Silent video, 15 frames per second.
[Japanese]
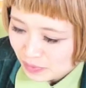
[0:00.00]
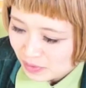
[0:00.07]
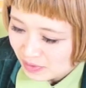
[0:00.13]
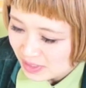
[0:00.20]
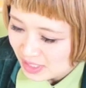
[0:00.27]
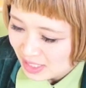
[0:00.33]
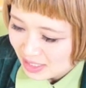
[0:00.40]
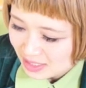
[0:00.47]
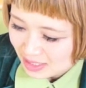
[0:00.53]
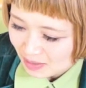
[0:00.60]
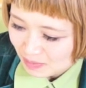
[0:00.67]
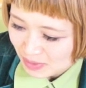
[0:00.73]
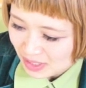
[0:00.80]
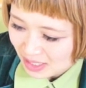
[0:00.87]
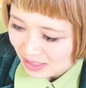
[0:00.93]
ロシアン
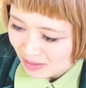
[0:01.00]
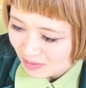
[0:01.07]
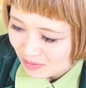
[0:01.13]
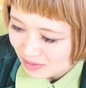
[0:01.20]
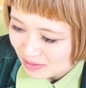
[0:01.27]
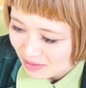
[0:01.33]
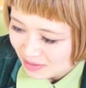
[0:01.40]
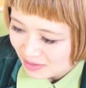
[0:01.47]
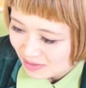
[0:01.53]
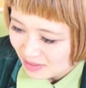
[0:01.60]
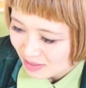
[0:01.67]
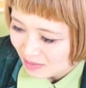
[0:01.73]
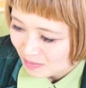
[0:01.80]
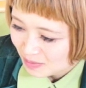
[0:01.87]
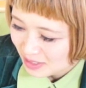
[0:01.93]
さんみたいな大食いの人っ
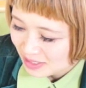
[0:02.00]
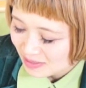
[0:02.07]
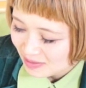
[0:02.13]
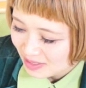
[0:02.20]
て友達